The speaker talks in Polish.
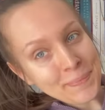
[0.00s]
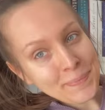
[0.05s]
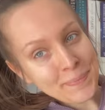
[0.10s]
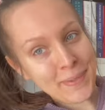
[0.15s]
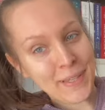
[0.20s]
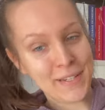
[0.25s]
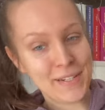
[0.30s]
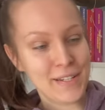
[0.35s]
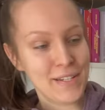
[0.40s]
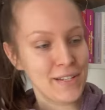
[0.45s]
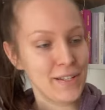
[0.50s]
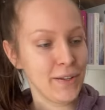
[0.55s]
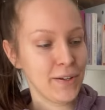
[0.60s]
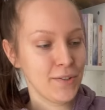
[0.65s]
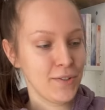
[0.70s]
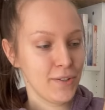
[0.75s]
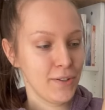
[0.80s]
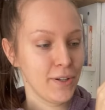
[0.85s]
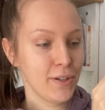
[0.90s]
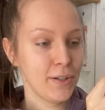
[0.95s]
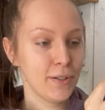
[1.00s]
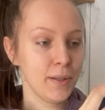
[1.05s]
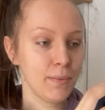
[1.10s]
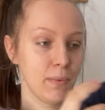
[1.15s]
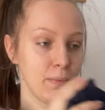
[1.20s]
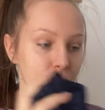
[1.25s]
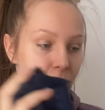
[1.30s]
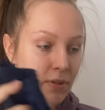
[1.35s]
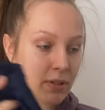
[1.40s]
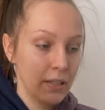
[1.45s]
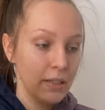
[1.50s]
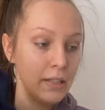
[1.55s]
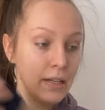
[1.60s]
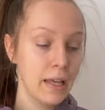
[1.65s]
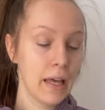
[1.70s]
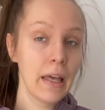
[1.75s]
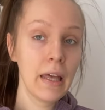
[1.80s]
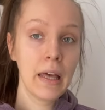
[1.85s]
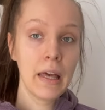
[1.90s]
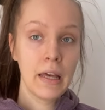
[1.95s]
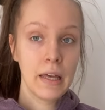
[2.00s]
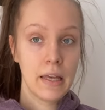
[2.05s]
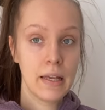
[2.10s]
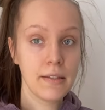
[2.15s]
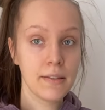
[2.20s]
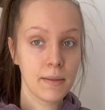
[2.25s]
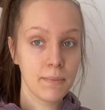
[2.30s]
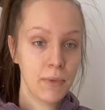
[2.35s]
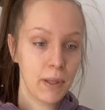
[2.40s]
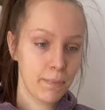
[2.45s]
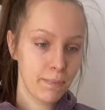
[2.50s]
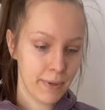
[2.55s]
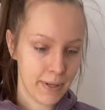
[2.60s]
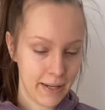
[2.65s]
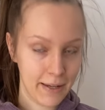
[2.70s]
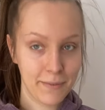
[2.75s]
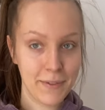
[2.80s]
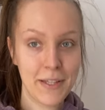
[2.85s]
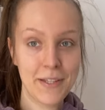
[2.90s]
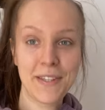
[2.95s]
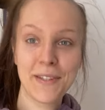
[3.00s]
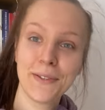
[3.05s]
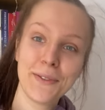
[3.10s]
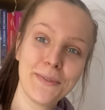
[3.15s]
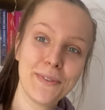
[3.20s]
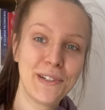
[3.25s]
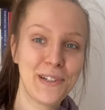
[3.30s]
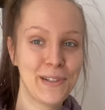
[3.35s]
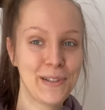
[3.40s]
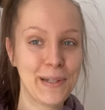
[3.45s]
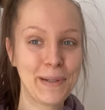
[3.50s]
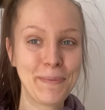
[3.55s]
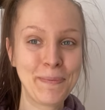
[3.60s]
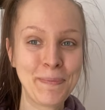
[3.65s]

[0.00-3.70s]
Także jeśli chodzi o hol, to by było na tyle. Jestem naprawdę zadowolona.